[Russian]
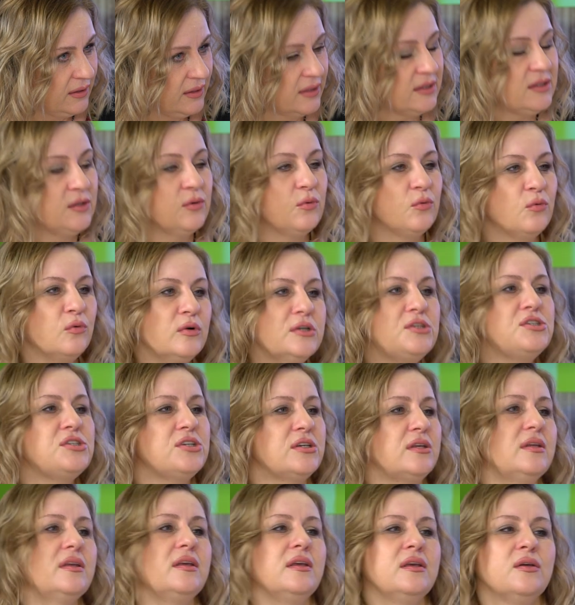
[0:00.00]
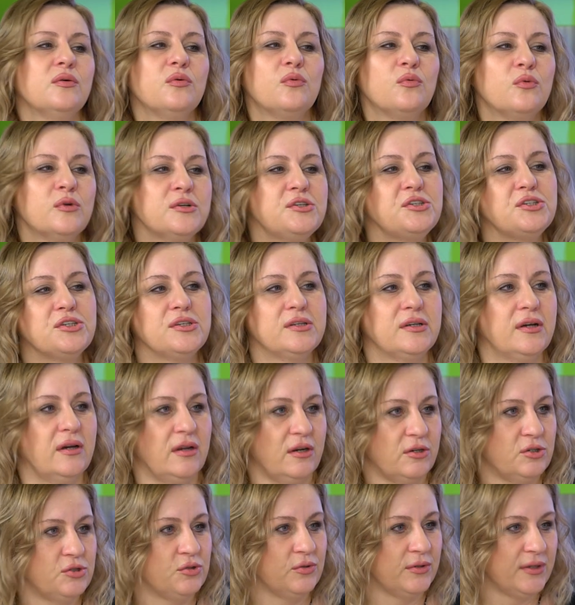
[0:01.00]
это очень и очень
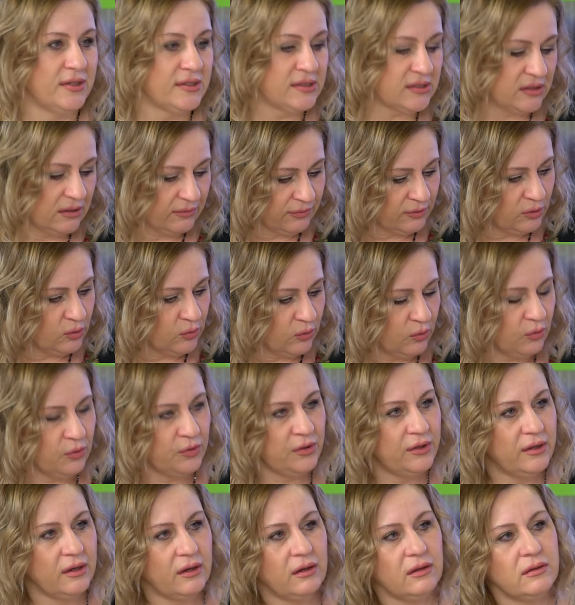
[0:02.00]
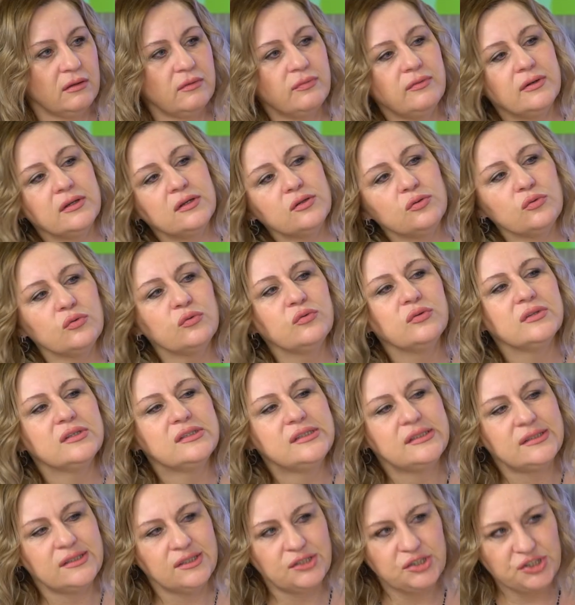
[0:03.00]
хорошо. Если вдруг он не
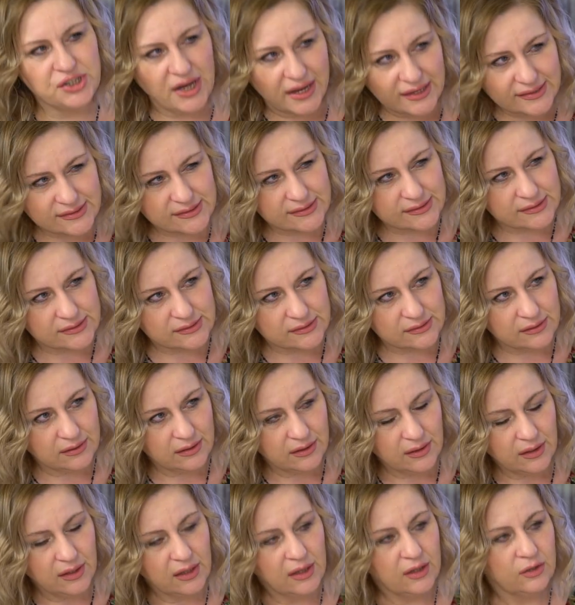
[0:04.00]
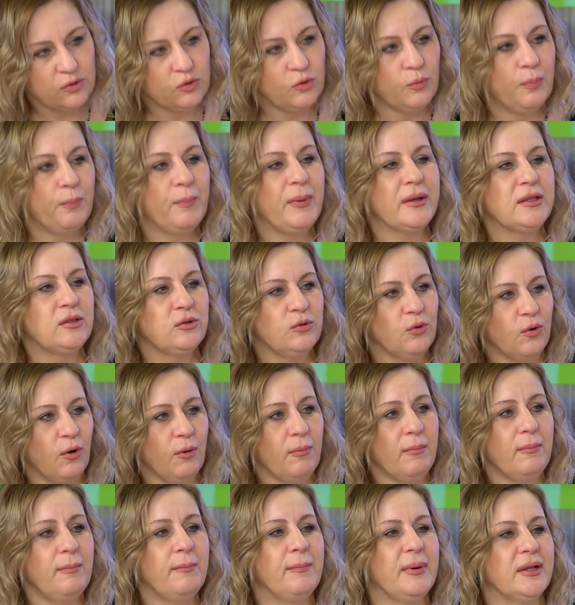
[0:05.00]
конфликтует сейчас, то
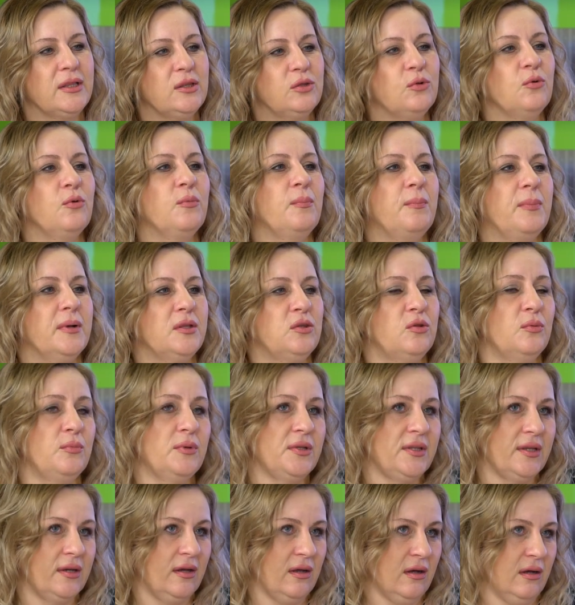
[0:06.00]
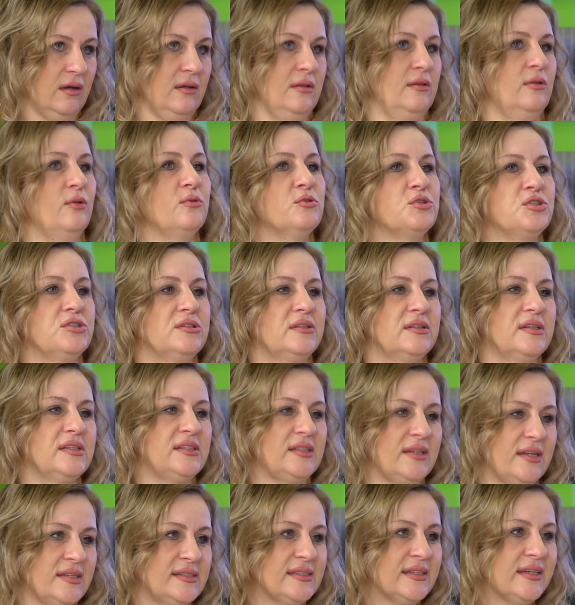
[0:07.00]
потом, потом, потом это как отложенный
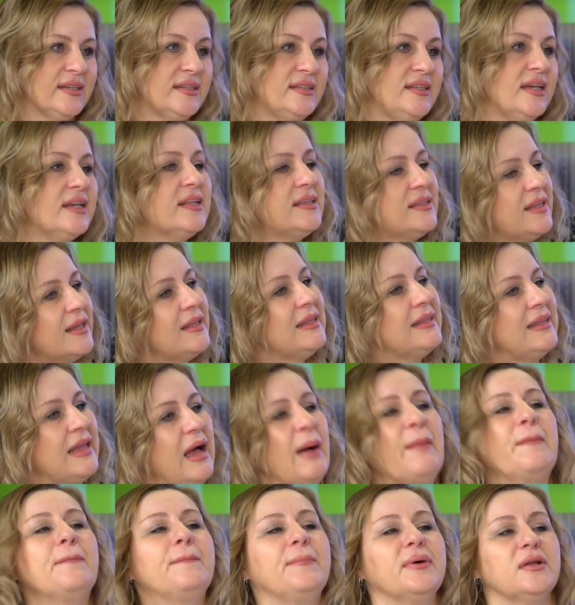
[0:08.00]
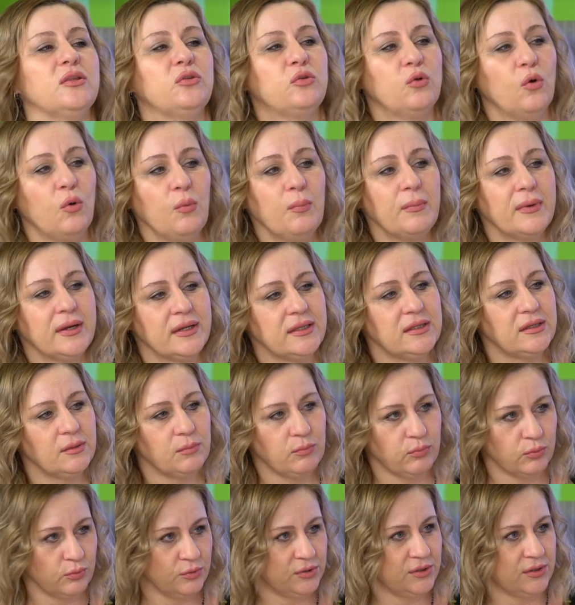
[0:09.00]
стресс, где-то там потом это
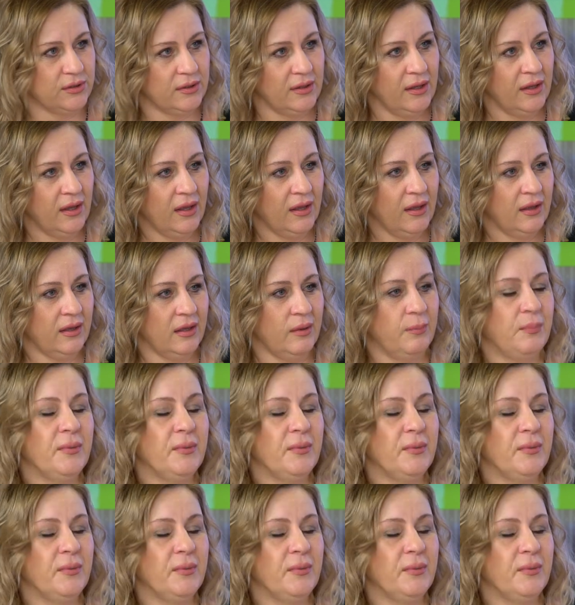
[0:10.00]
будет. Угу.